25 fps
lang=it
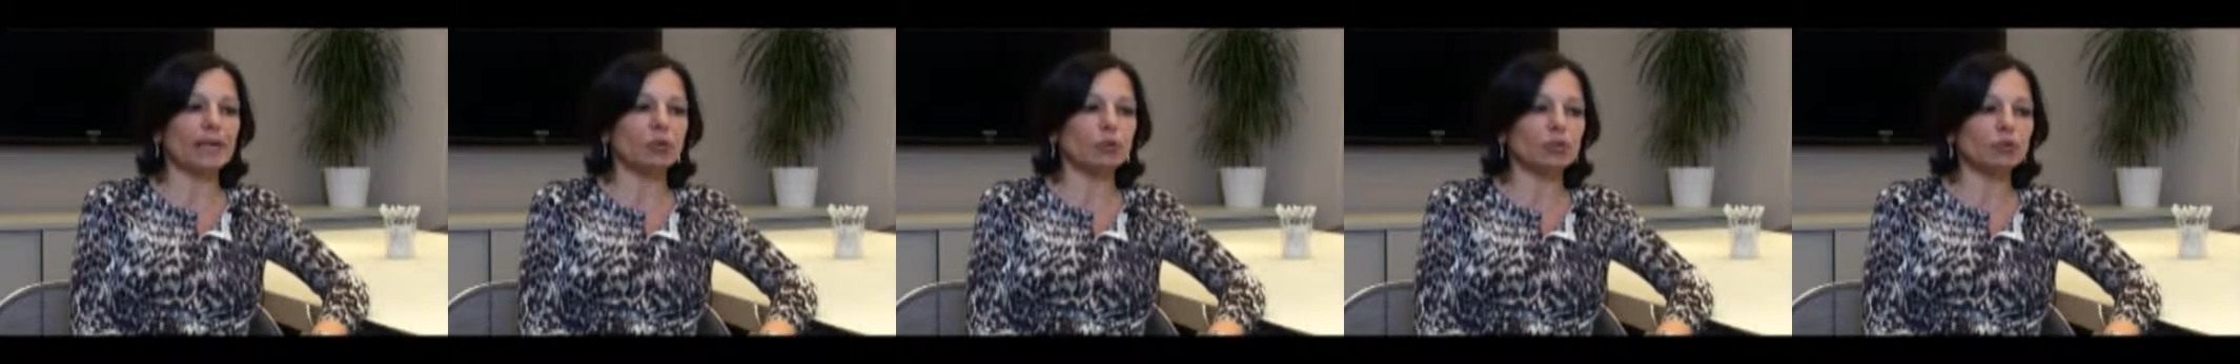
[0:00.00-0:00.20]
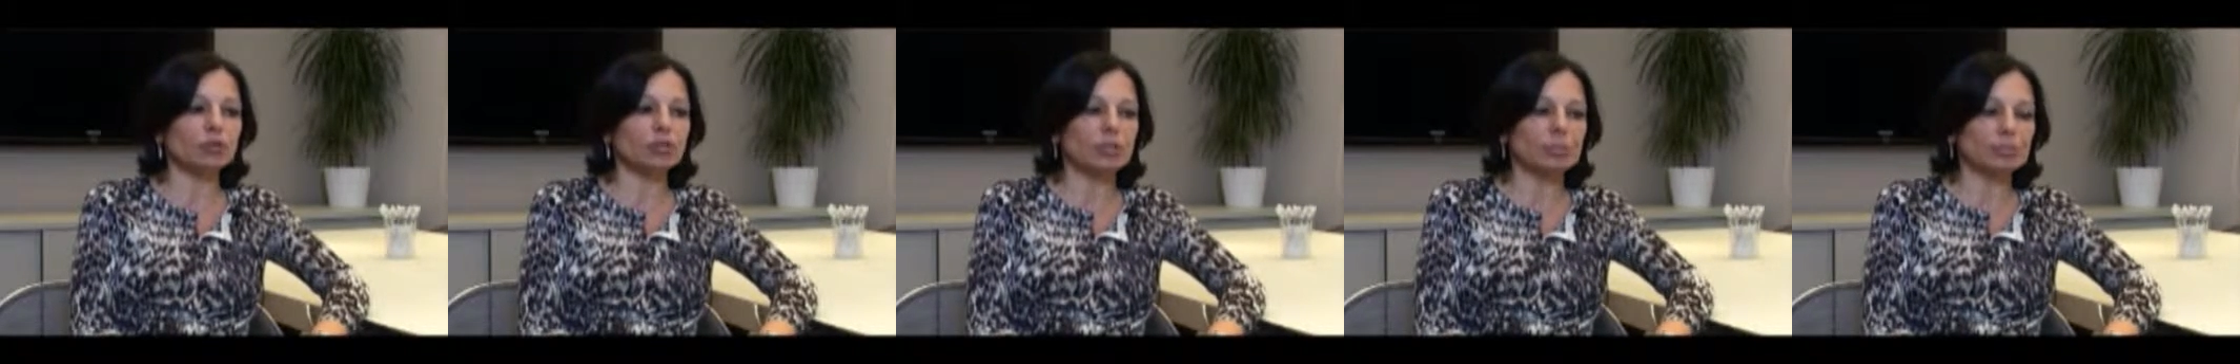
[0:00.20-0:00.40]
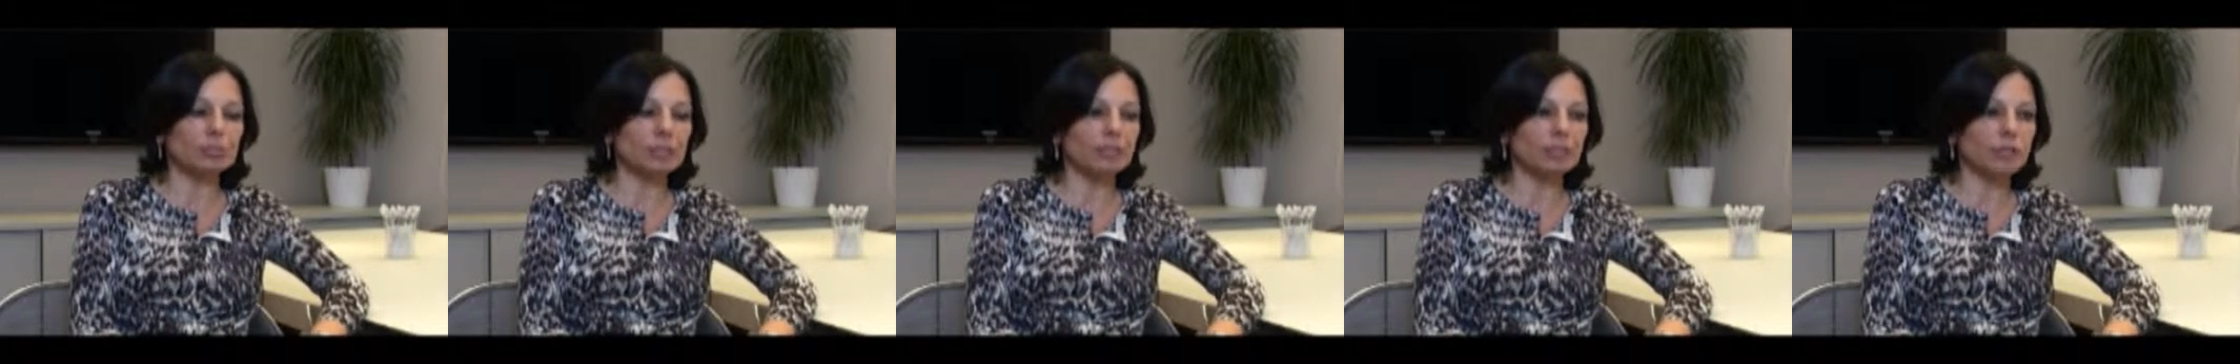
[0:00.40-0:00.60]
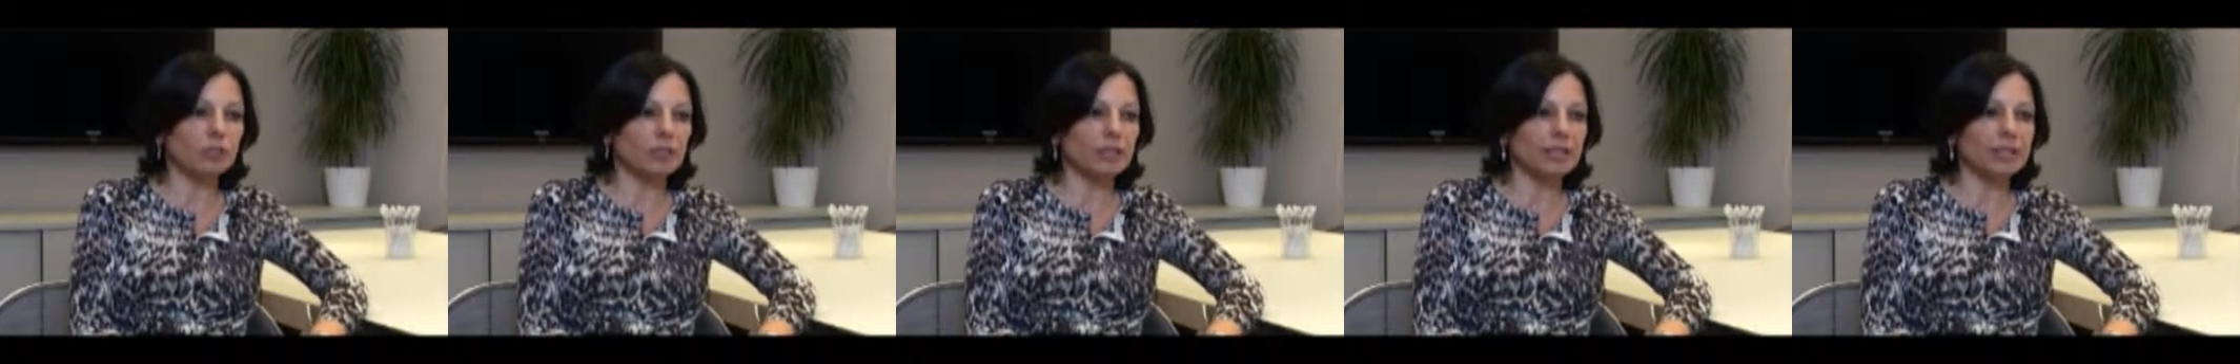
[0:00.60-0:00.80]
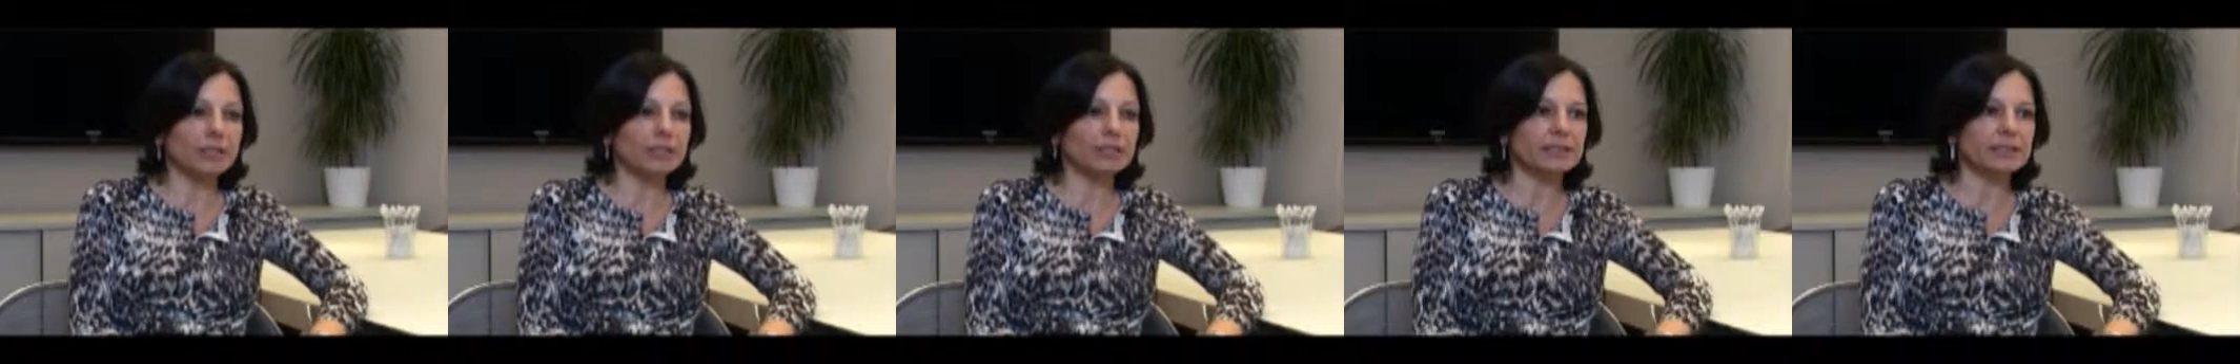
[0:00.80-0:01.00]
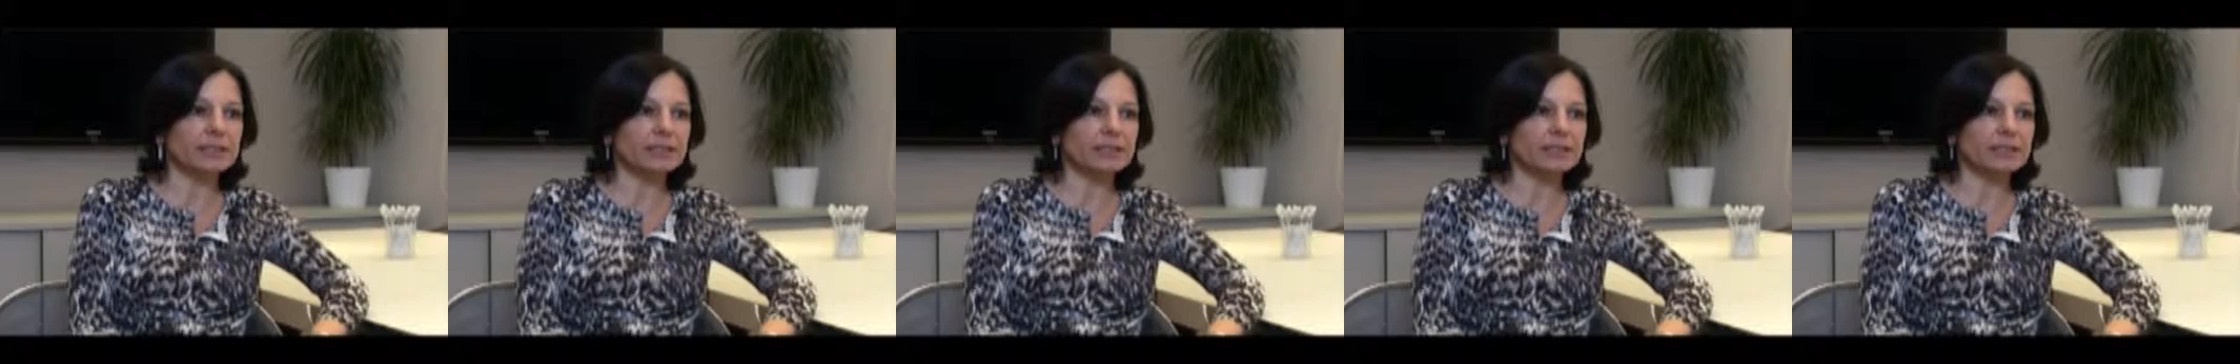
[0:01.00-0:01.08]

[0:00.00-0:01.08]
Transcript: la consapevolezza